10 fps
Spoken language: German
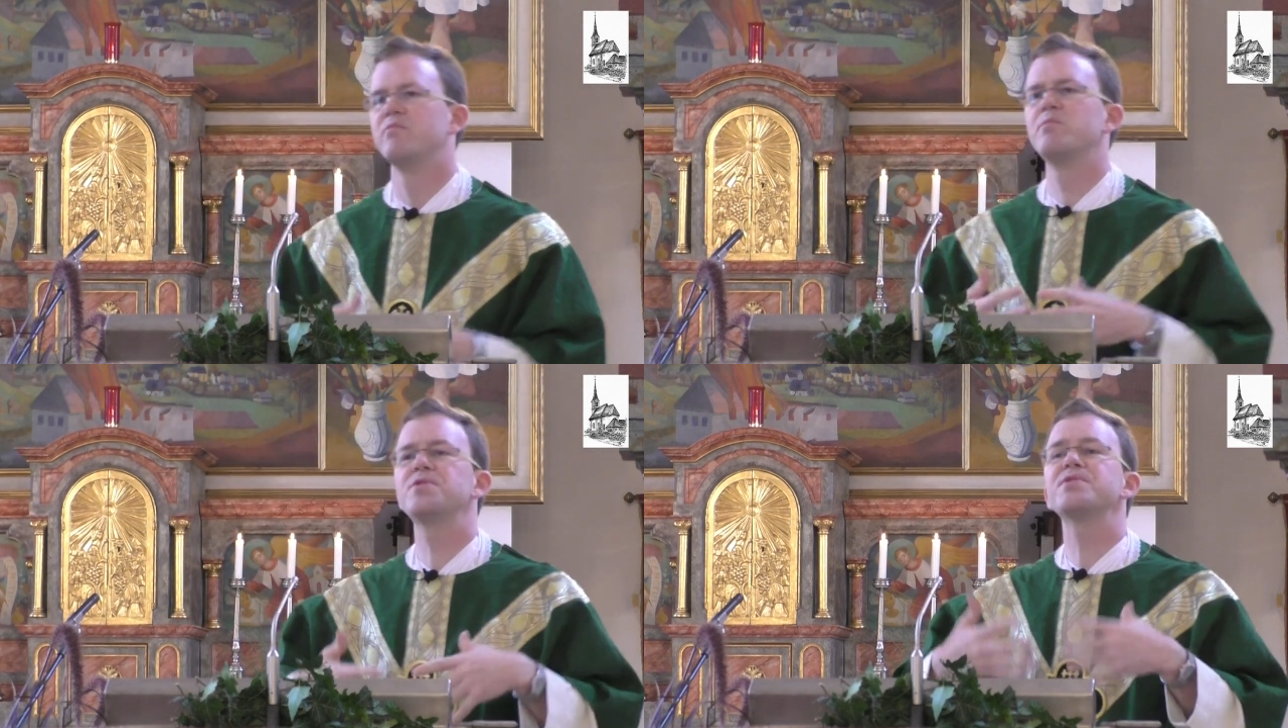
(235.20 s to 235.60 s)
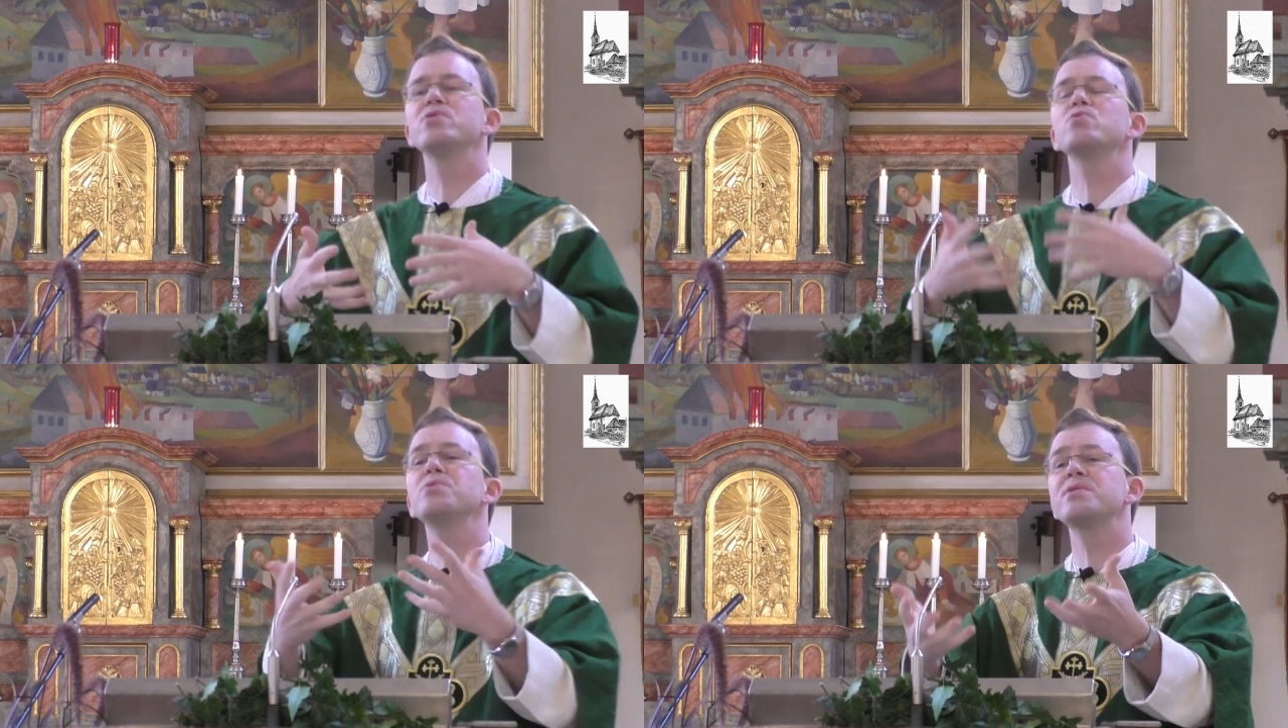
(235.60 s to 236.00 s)
Wir
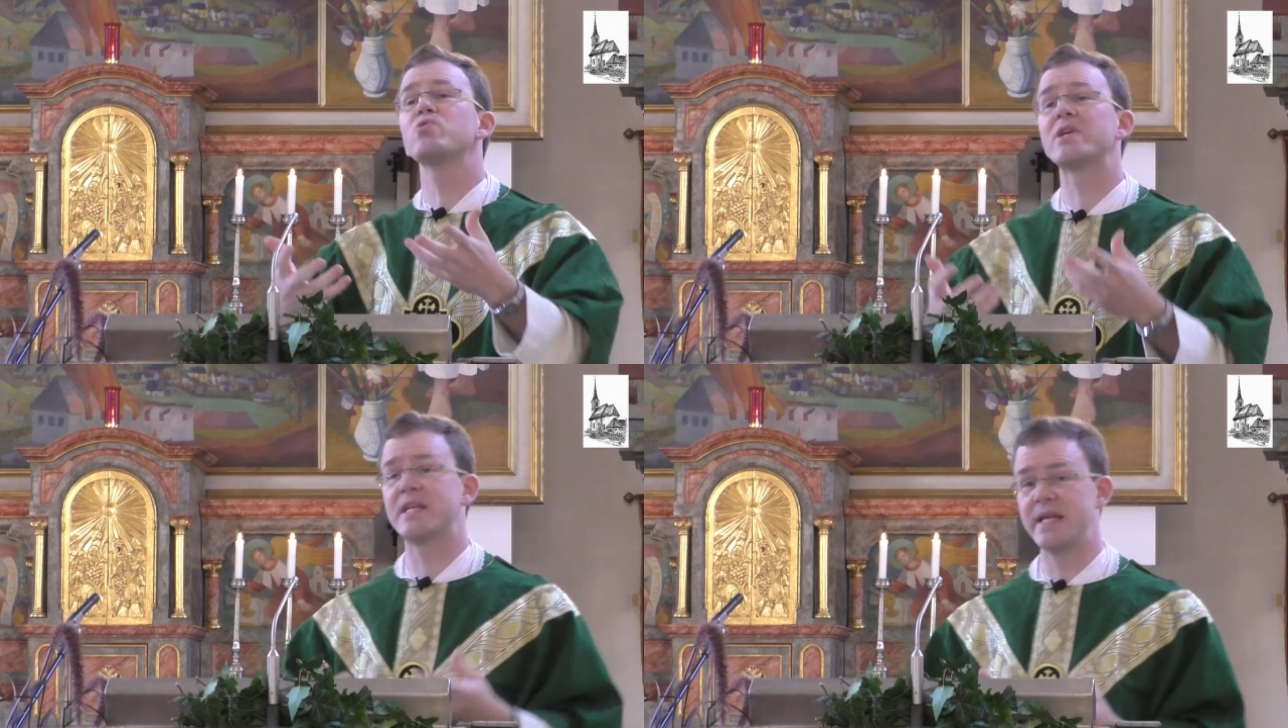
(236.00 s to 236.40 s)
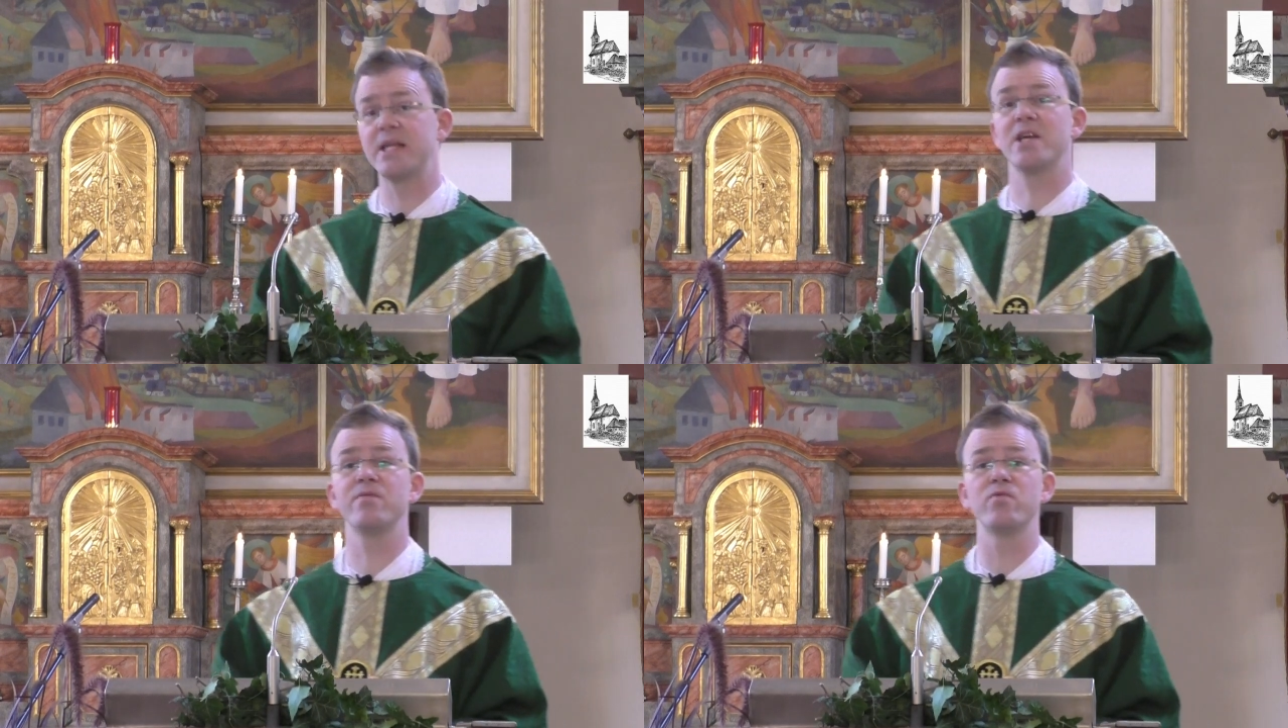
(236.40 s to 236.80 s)
müssen nun
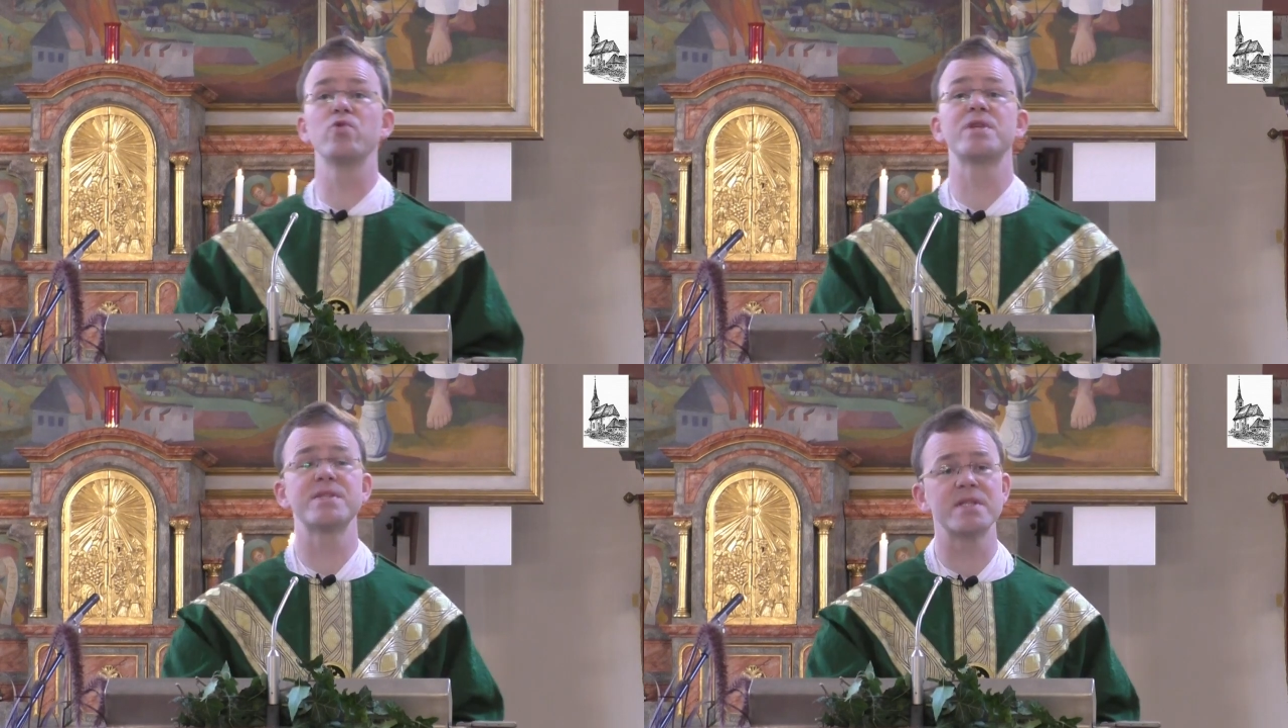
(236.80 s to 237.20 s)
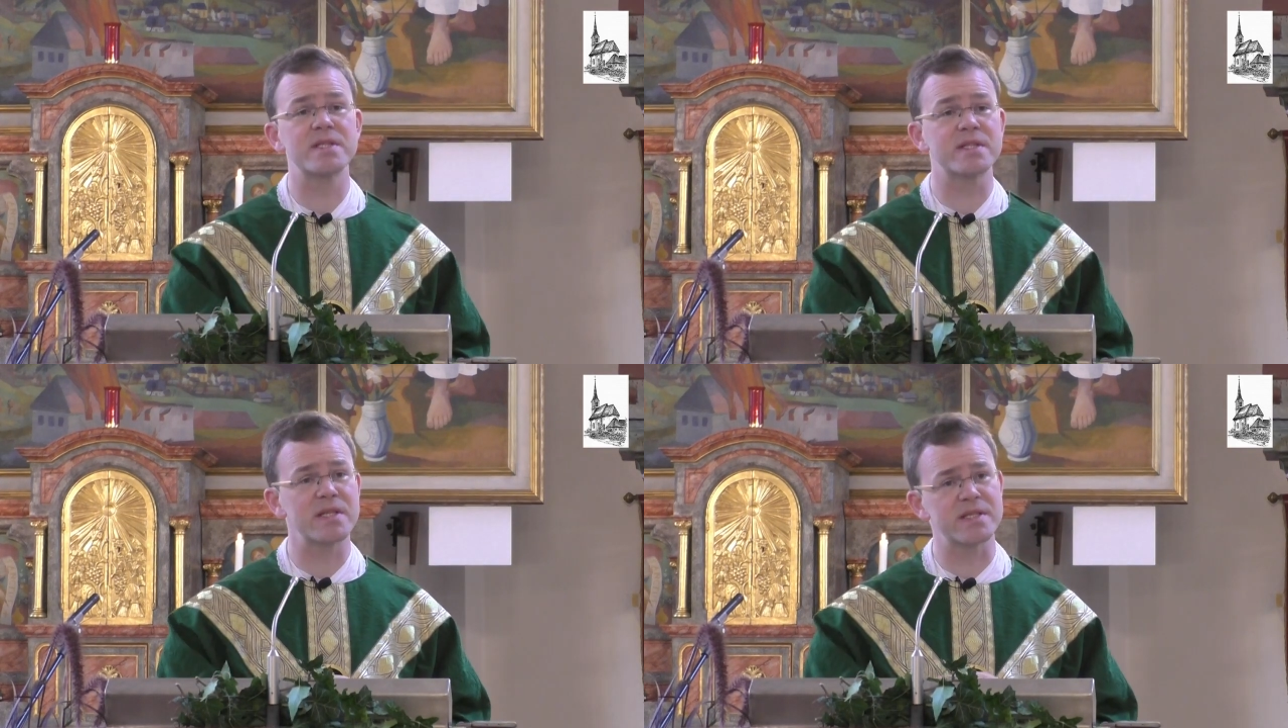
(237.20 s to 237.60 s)
dorthin gehen, wo
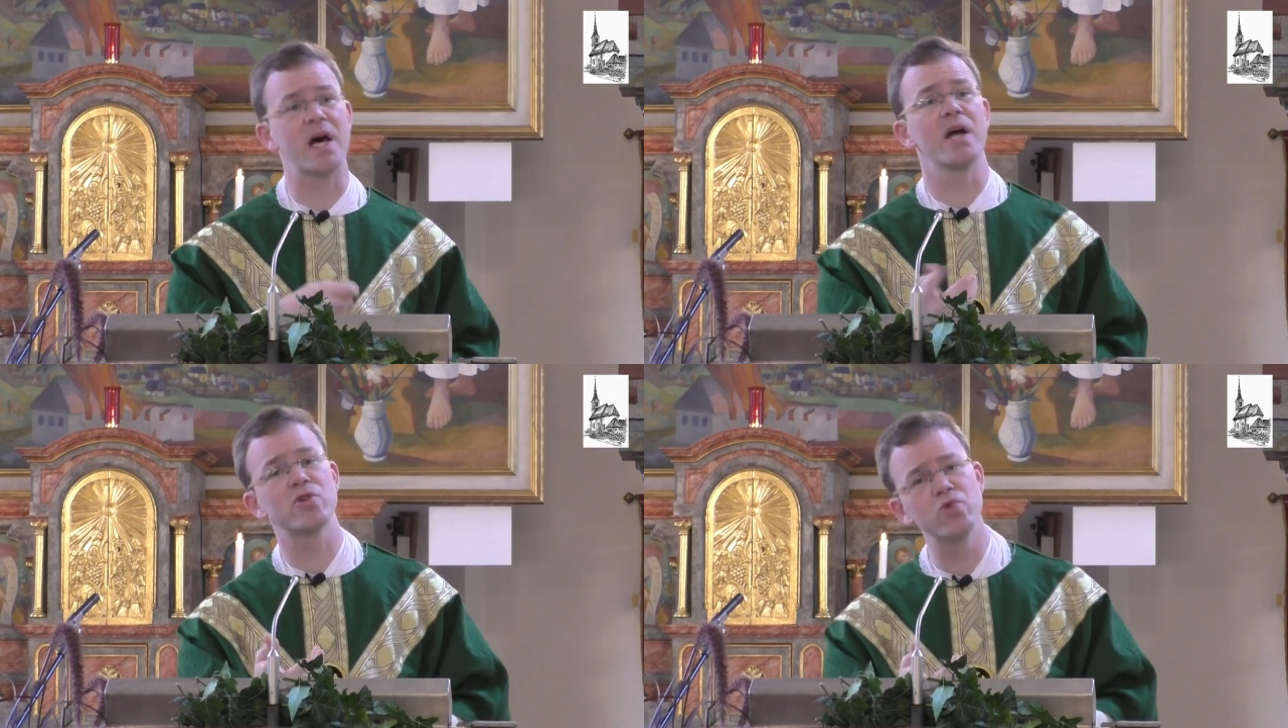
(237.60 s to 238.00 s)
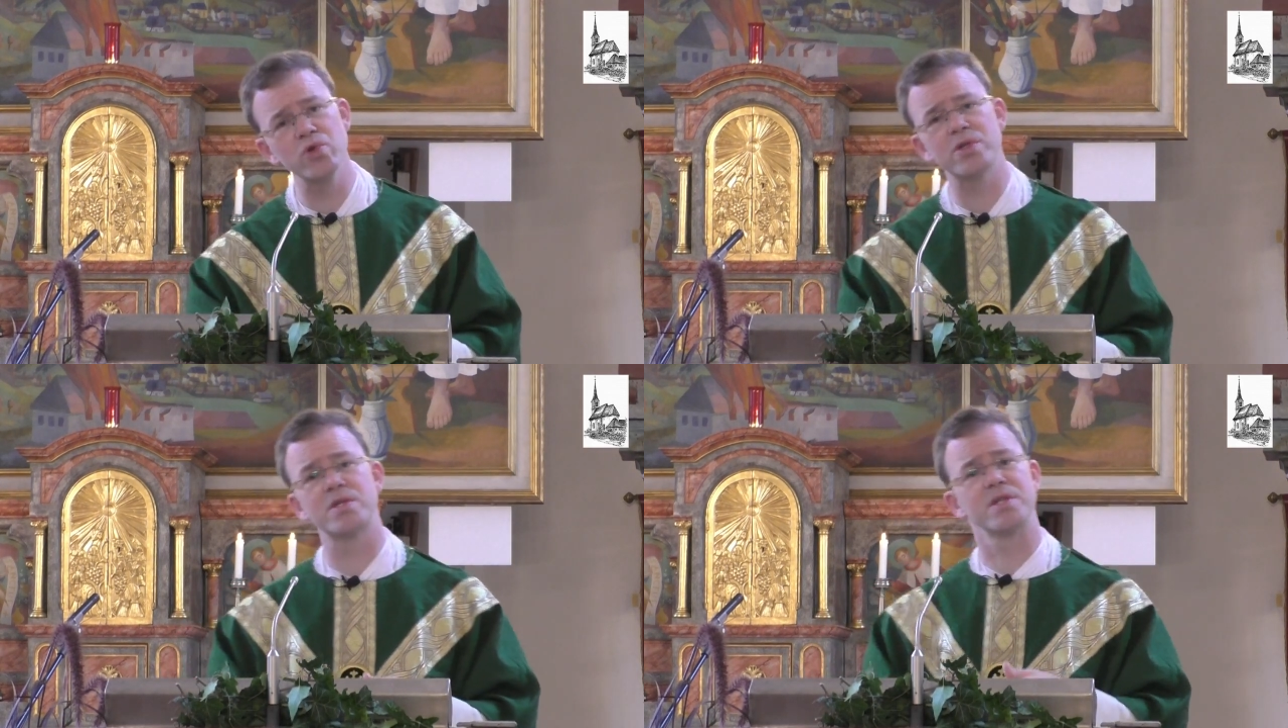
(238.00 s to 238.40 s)
dieses
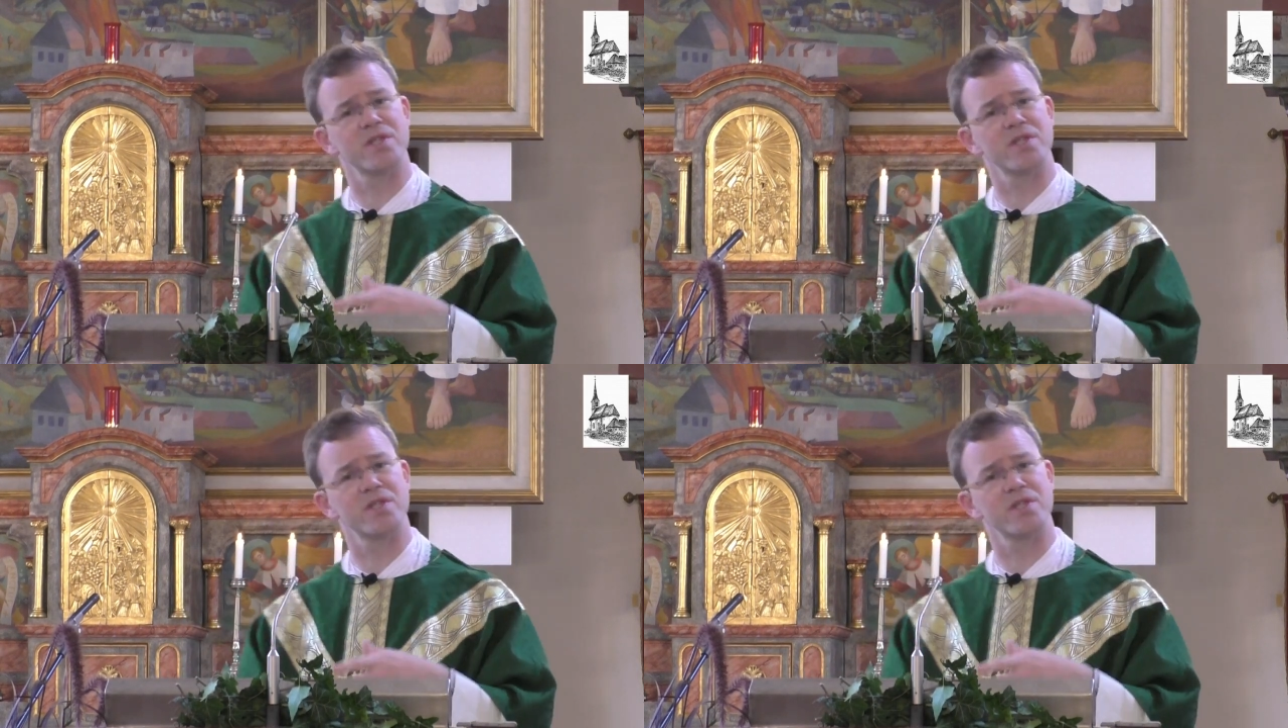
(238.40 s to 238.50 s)
Saatgut,